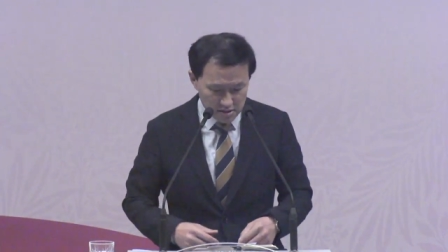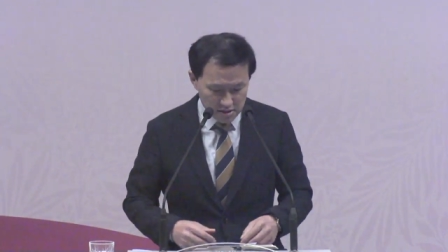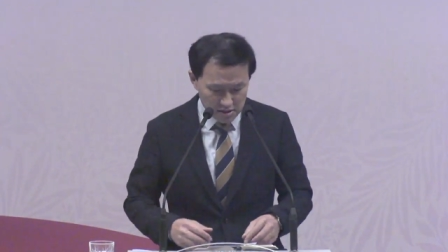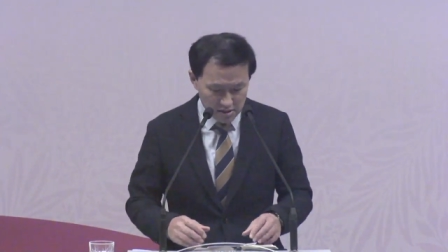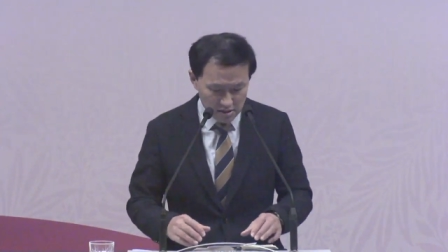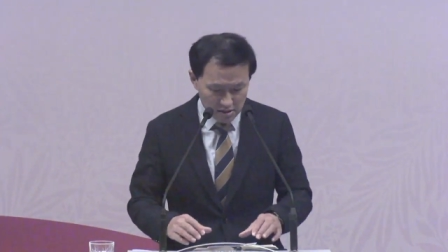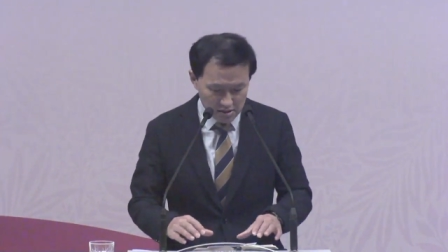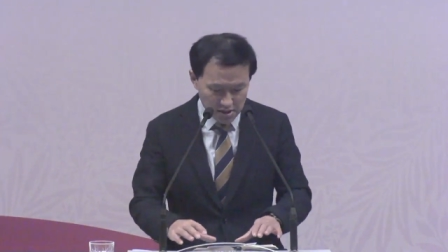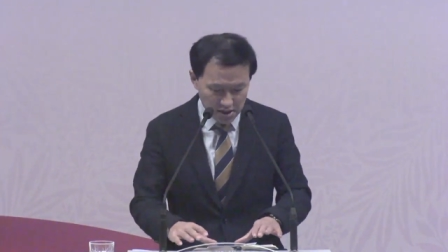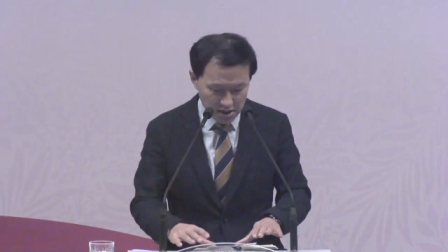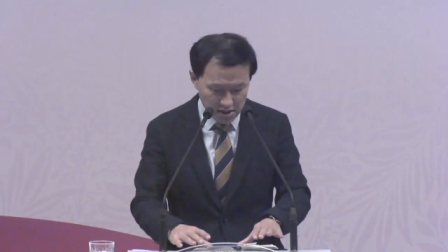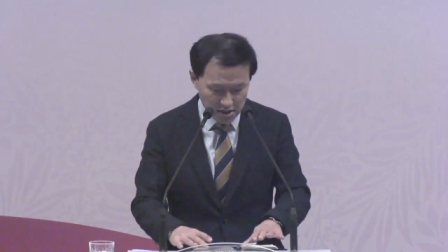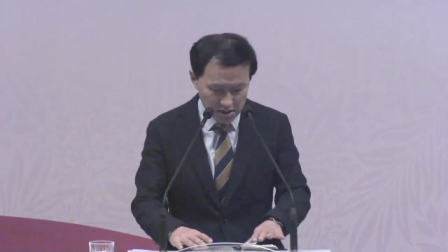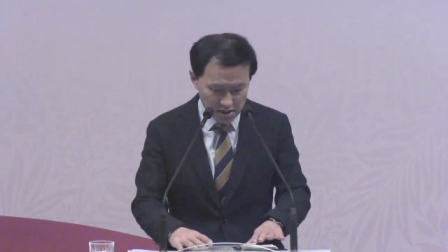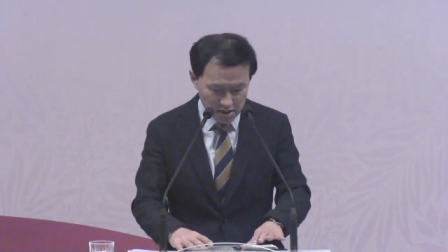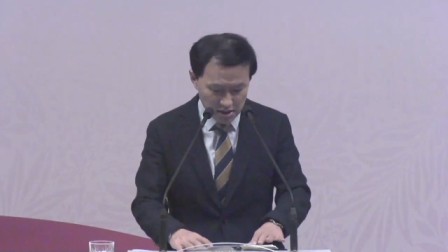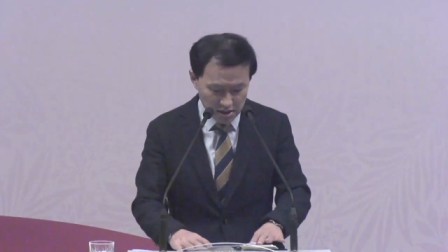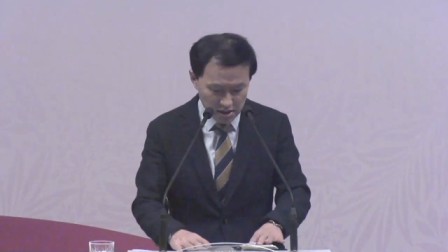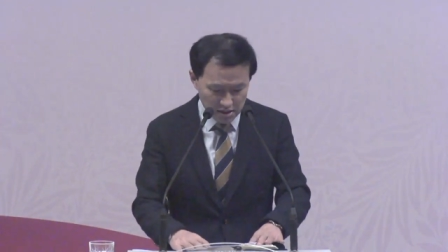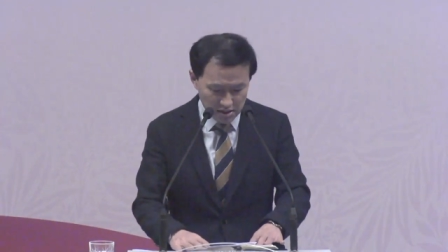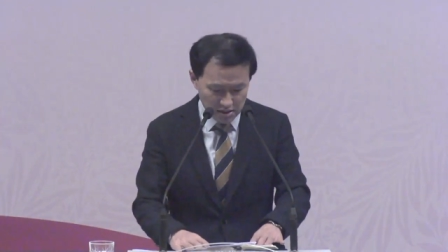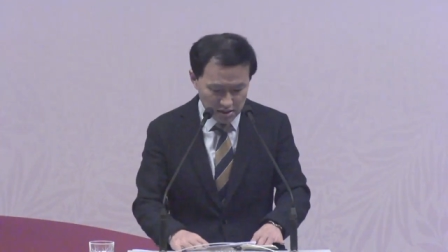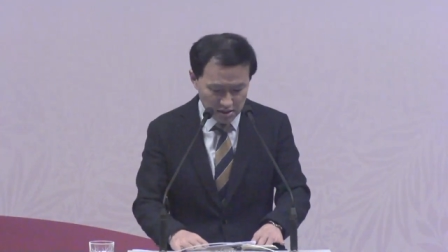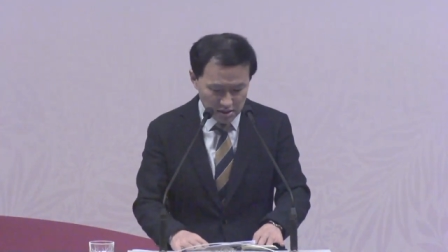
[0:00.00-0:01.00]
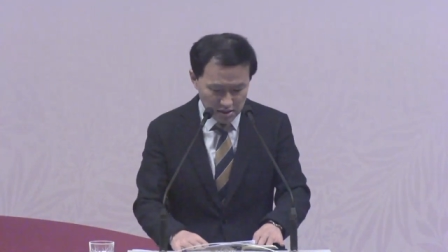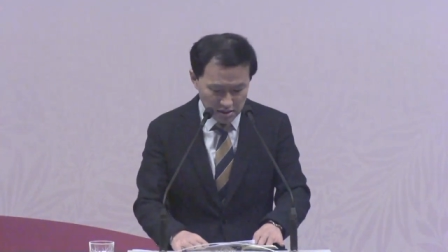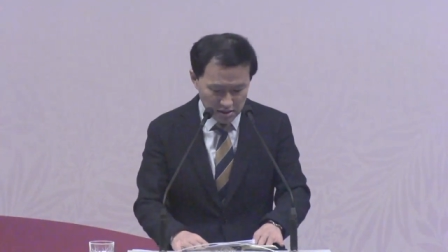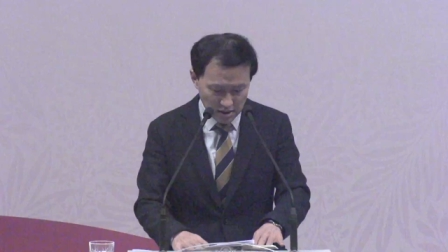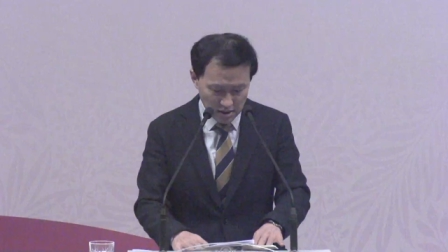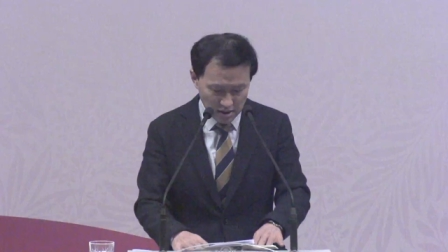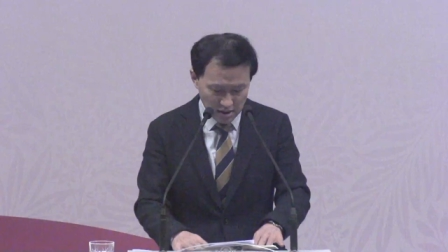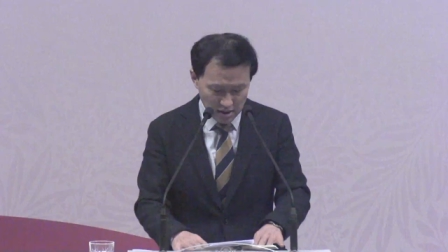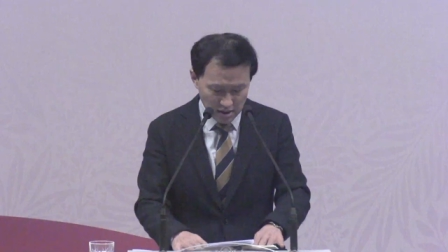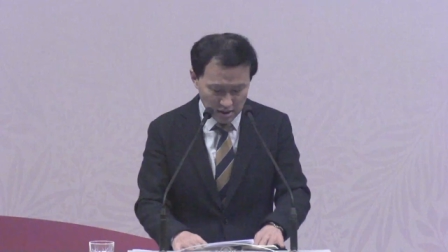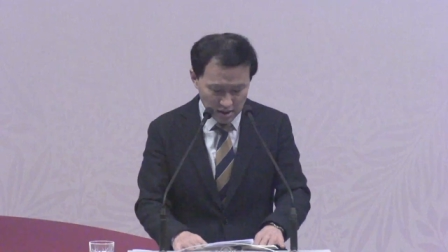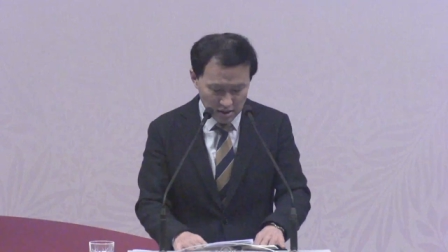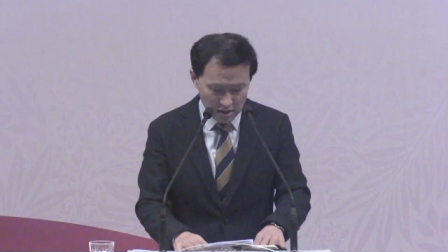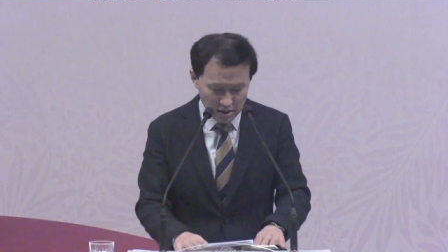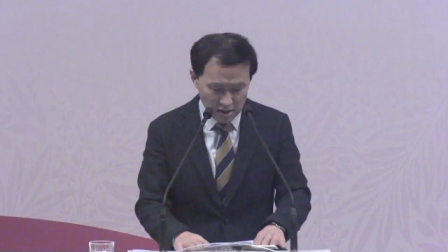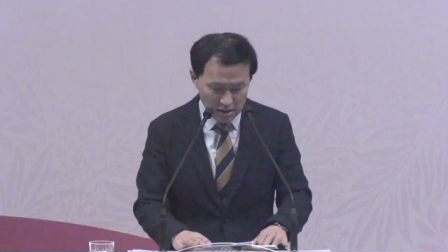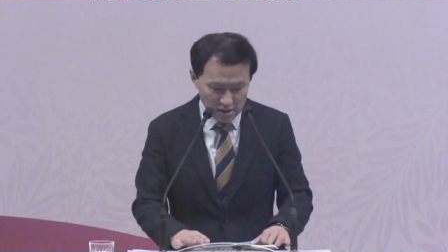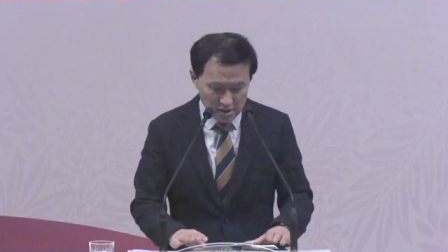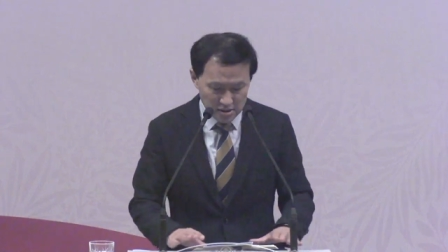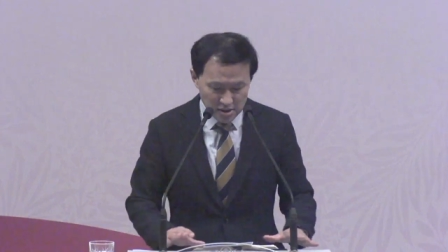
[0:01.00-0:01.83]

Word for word: 이 언약이 아,